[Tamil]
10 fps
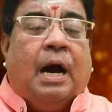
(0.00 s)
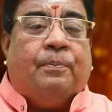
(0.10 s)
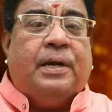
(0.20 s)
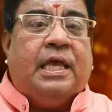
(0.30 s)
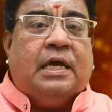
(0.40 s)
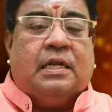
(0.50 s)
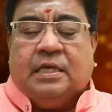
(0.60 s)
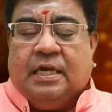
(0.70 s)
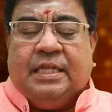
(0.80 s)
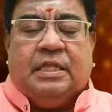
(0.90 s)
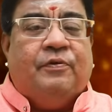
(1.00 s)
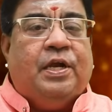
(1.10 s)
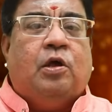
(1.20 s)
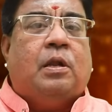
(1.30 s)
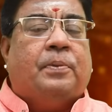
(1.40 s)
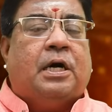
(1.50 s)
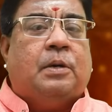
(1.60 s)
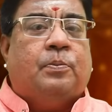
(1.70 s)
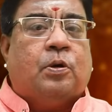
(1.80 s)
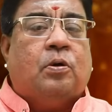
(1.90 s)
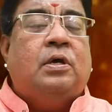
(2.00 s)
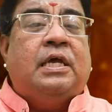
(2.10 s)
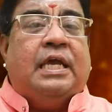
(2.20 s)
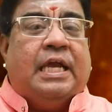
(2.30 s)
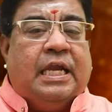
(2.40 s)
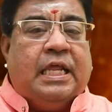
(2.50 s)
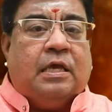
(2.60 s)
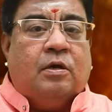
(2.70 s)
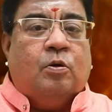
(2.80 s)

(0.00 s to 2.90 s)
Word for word: அப்படிங்கிறத இந்த வீடியோல பார்க்க போறோம் இனி